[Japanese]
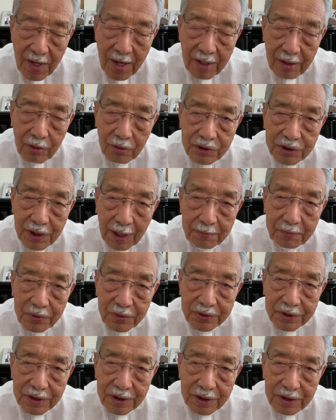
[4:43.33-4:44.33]
ロシア、
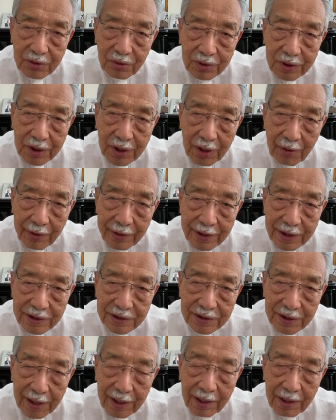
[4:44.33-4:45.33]
プーチンにとってはで
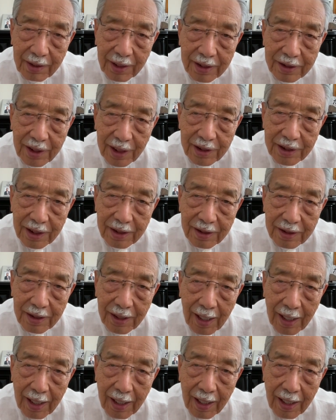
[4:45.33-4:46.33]
すね、大変
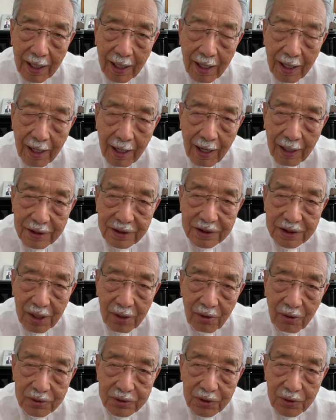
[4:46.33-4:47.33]
な安
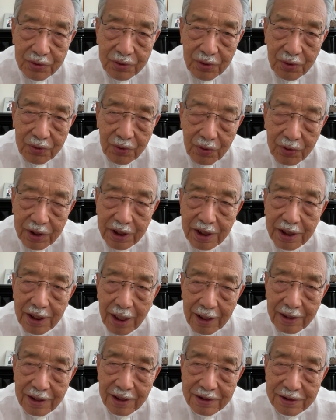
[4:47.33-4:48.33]
全保障上の危機
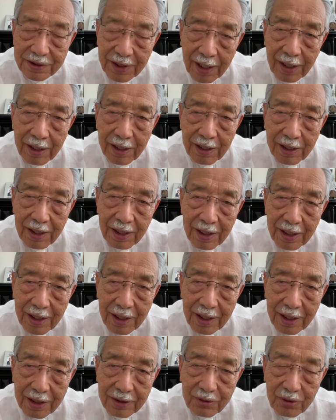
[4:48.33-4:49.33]
なんですね。
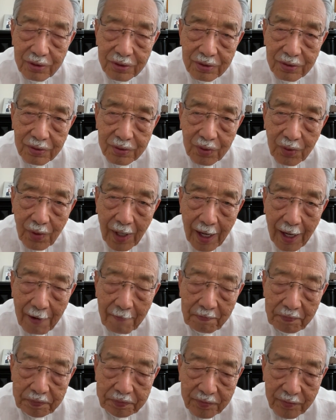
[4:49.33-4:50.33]
えー、ということ
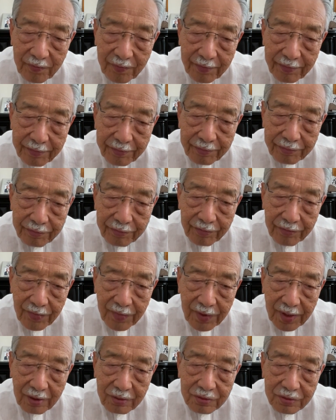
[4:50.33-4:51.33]
は、う
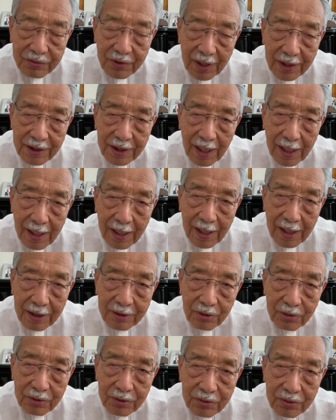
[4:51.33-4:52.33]
ん、
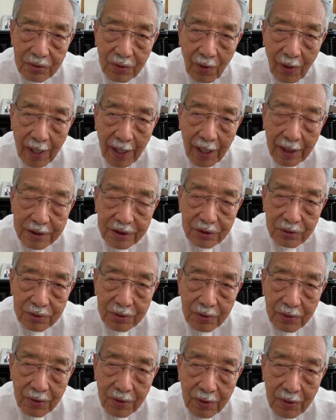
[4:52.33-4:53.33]
ウクライナというのはちょ
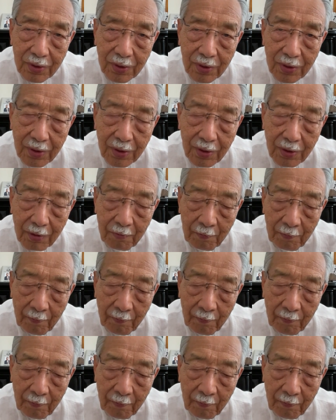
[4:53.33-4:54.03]
うど、